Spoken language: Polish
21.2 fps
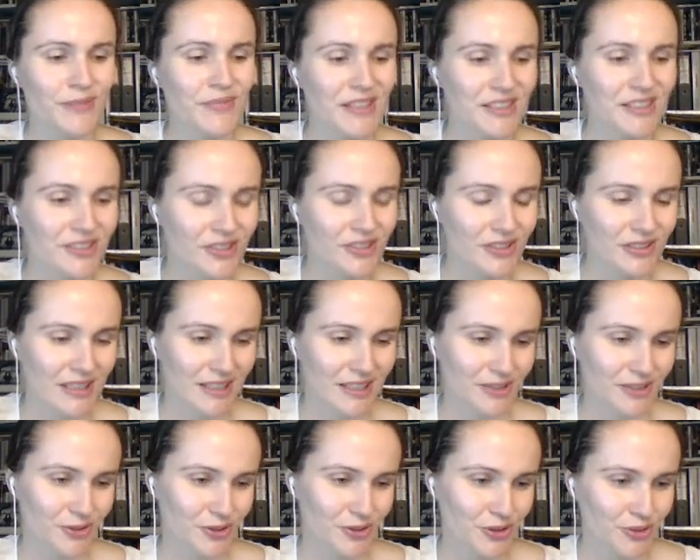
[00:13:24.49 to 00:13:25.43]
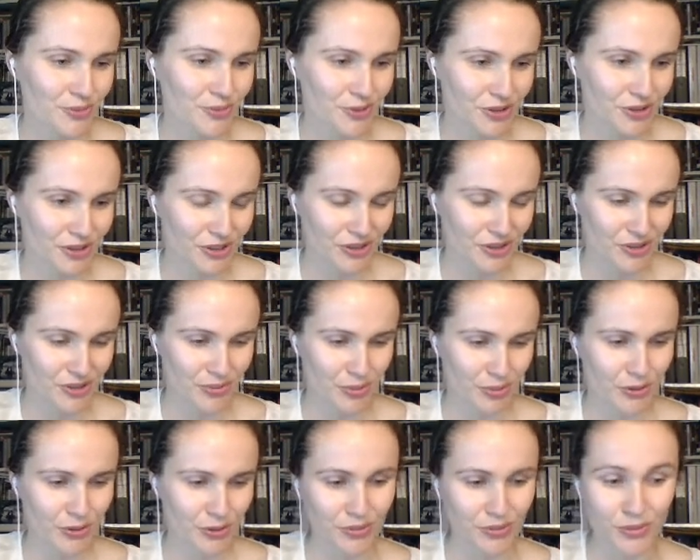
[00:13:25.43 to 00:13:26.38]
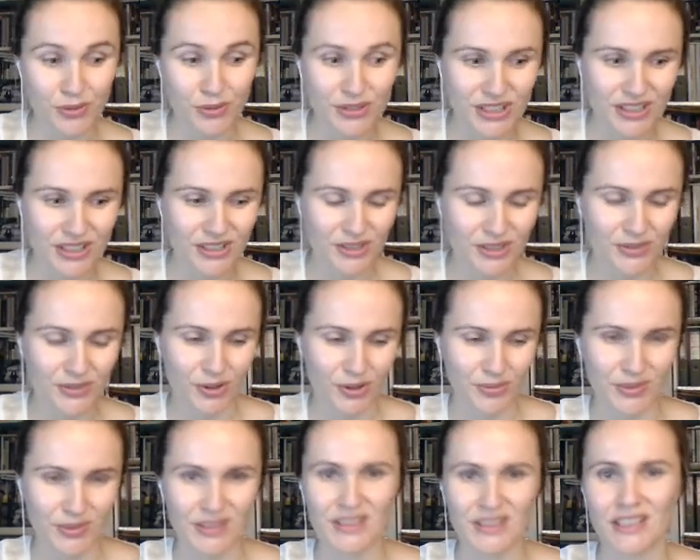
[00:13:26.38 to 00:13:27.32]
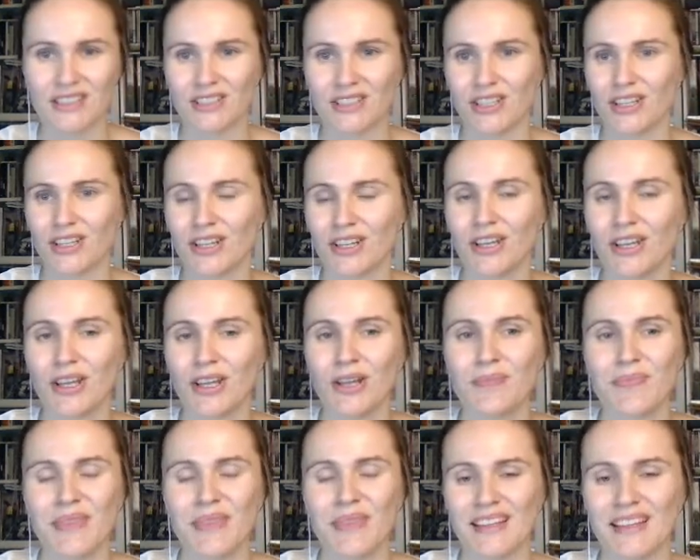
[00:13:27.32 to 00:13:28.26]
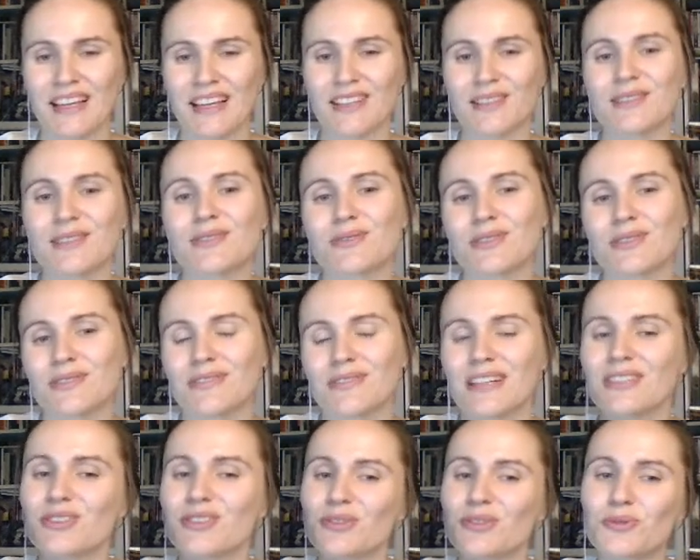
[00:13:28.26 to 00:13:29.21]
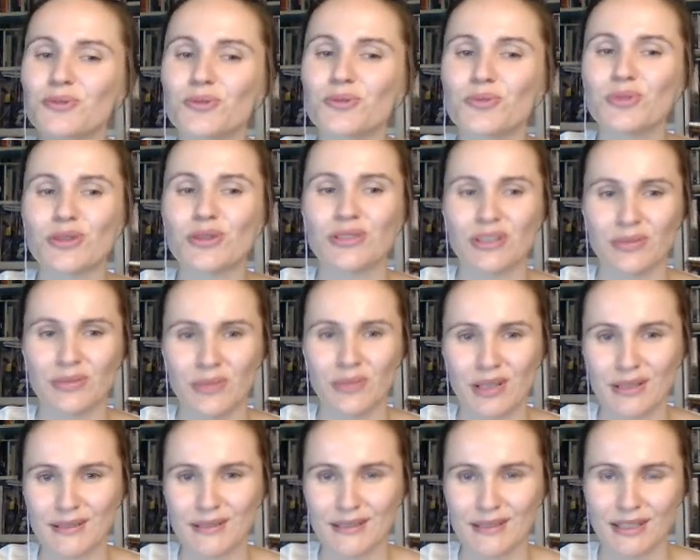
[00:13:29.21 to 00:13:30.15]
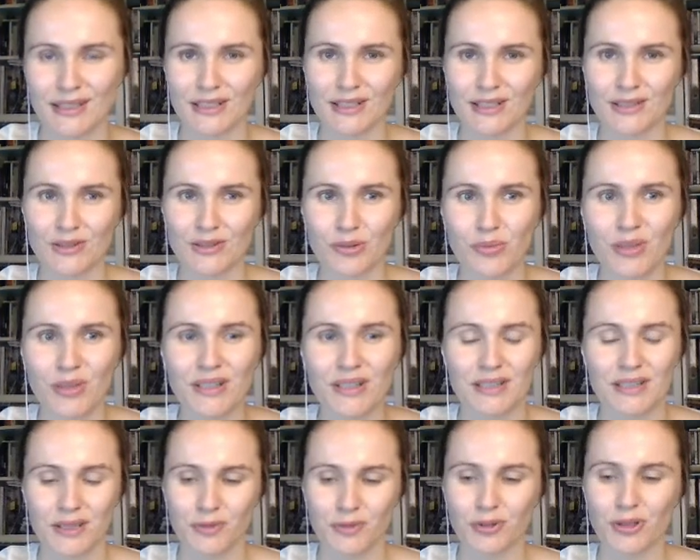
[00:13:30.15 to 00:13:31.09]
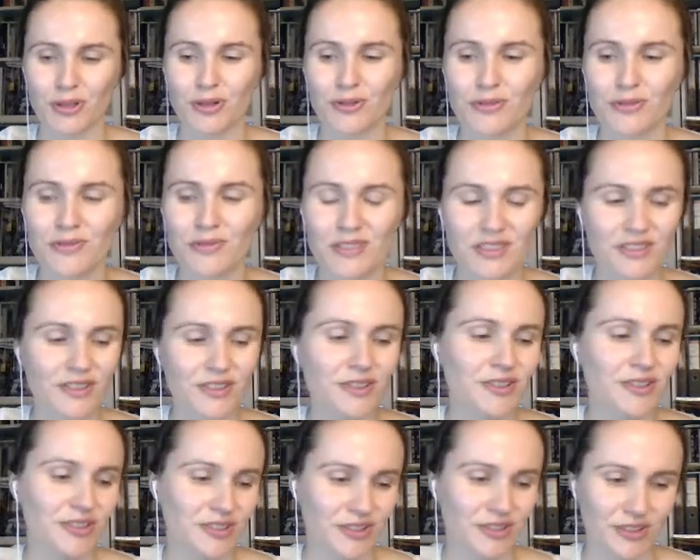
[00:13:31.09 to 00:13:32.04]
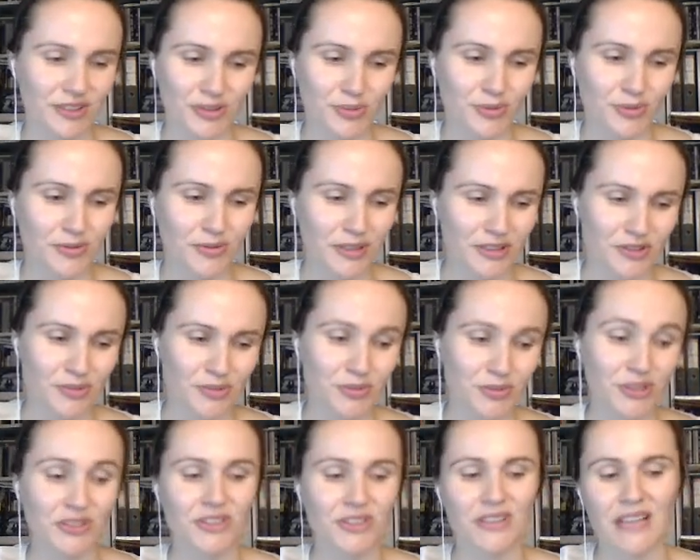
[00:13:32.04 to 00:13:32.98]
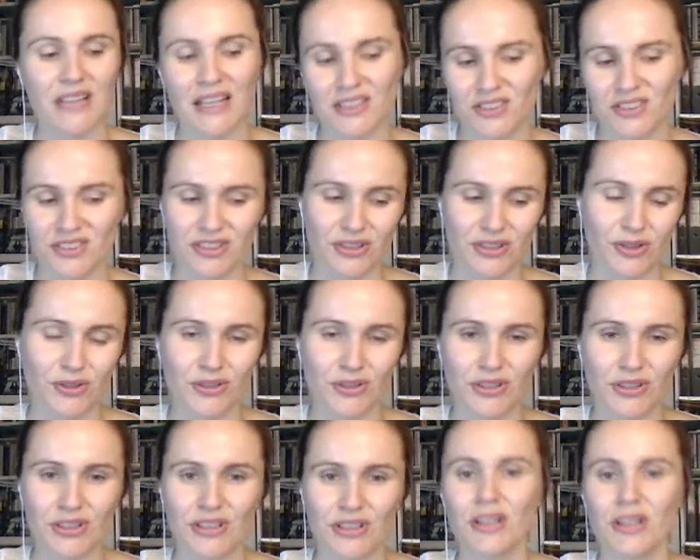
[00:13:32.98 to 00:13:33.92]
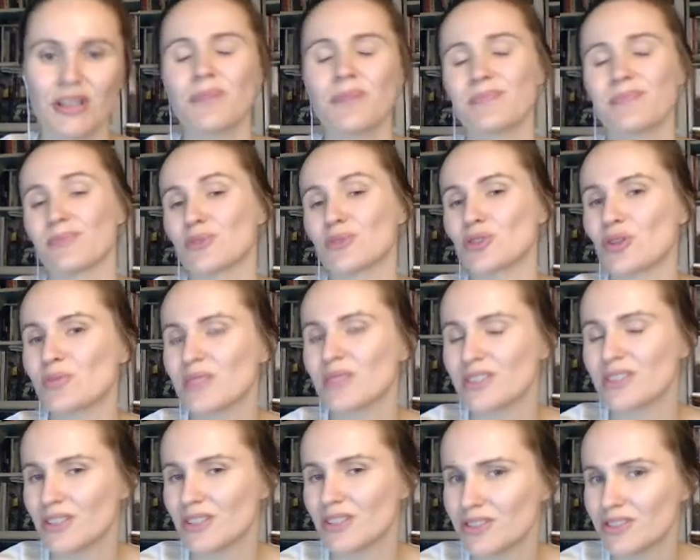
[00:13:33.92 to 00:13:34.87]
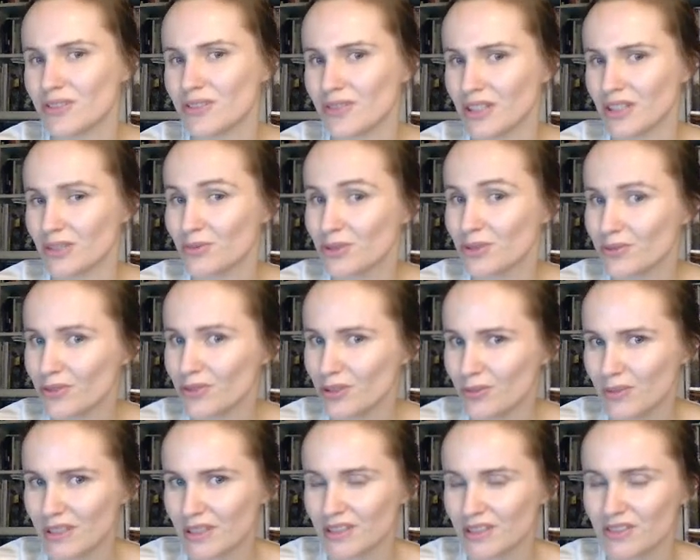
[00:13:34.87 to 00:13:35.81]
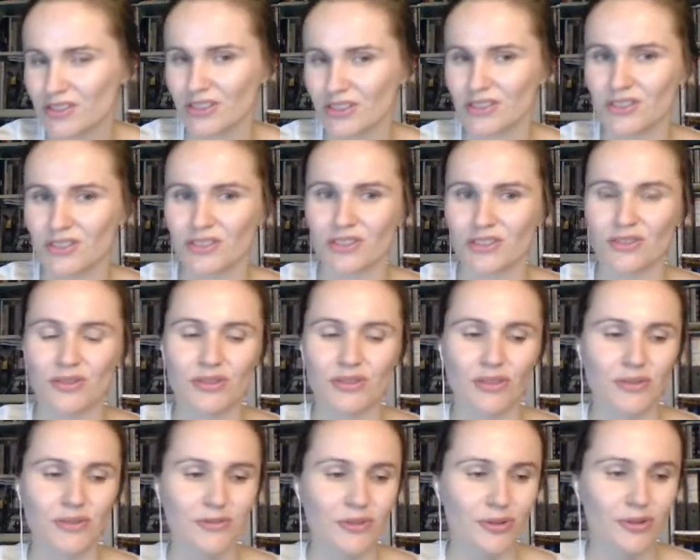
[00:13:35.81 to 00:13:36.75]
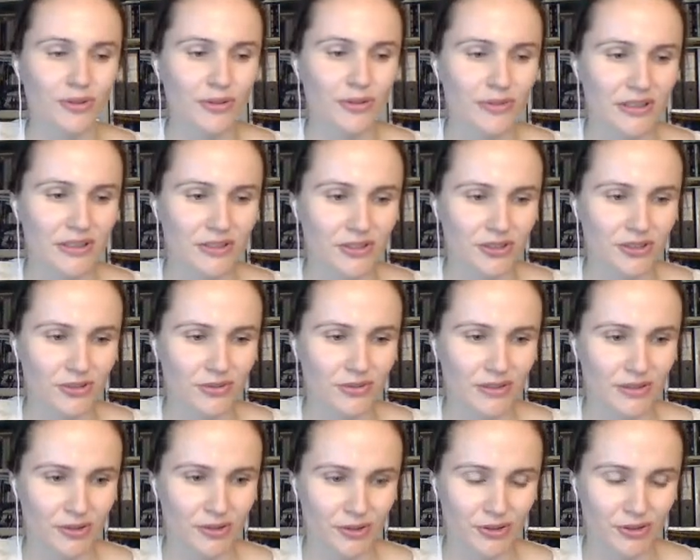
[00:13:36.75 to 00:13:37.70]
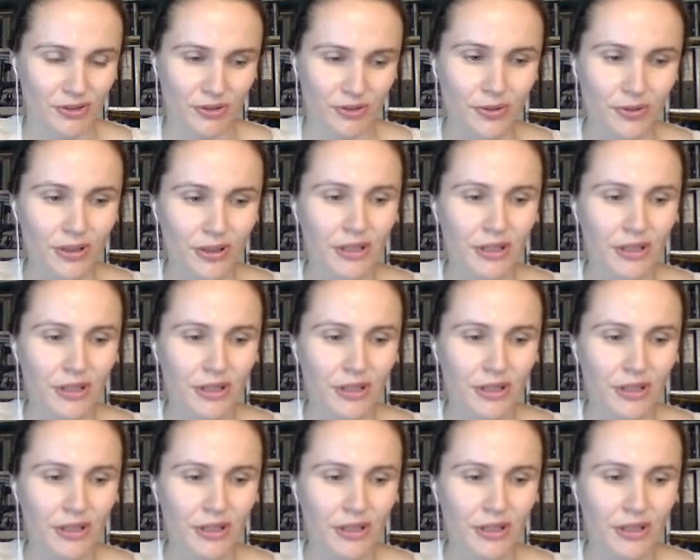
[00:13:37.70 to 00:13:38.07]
Jeśli tak, to też możecie się proszę podzielić w komentarzach, jakie są te Wasze ulubione miejsca, jakie są miejsca, które odwiedziliście, no bo właśnie przeczytaliście o nich. Może obejrzeliście w jakimś filmie i chcieliście to skonfrontować z rzeczywistością.